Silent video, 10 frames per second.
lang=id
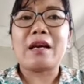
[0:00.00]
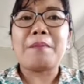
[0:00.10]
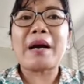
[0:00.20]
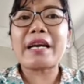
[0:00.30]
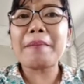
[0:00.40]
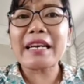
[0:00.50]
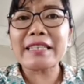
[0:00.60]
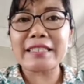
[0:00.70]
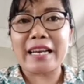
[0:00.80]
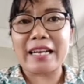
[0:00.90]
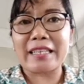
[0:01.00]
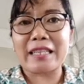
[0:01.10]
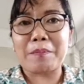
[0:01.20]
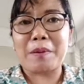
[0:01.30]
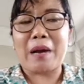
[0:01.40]
Bagaimana cara
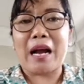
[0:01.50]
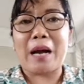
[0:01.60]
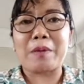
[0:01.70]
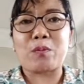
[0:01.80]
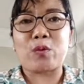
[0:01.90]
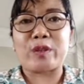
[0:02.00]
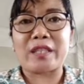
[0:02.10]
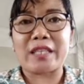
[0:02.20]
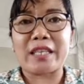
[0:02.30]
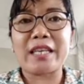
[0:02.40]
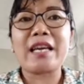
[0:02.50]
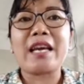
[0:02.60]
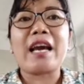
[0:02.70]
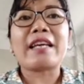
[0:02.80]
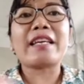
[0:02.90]
kita memahami puisi?
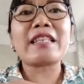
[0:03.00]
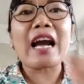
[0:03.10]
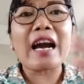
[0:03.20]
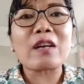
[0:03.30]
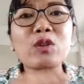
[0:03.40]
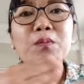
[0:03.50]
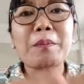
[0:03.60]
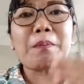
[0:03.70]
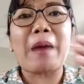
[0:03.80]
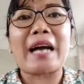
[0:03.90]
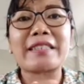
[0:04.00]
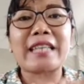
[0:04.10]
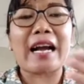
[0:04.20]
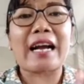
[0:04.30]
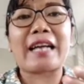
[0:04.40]
Kita harus
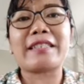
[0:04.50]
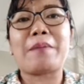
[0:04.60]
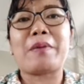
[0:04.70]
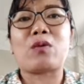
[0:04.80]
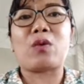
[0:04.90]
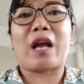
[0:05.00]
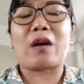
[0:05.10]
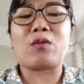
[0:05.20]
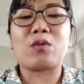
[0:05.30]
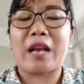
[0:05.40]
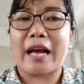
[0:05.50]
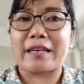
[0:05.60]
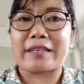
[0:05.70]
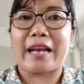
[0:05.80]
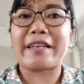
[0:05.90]
membacakannya
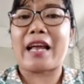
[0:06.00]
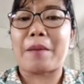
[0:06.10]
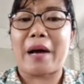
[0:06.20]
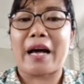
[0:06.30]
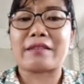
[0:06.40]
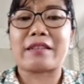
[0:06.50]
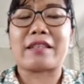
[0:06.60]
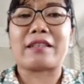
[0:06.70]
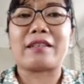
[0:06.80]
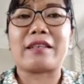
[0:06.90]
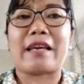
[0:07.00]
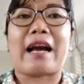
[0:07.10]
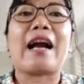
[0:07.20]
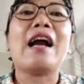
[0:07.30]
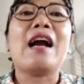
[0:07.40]
berulang-ulang ya dalam hati
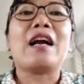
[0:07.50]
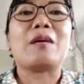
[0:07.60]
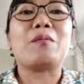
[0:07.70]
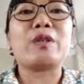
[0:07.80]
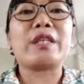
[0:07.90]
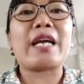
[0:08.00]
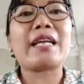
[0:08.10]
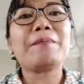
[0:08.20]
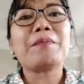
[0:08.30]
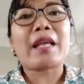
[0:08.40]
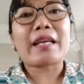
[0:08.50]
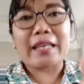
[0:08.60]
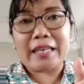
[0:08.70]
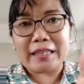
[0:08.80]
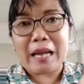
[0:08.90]
ya. Kemudian
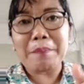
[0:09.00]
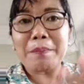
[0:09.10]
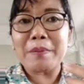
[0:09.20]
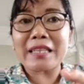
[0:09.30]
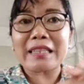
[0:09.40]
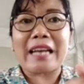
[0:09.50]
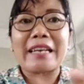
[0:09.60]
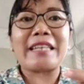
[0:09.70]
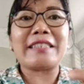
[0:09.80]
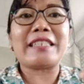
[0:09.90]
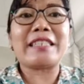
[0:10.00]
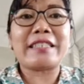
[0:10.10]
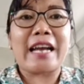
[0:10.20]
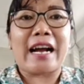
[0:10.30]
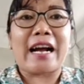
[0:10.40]
kita memberi tanda
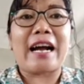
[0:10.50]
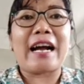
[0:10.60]
jeda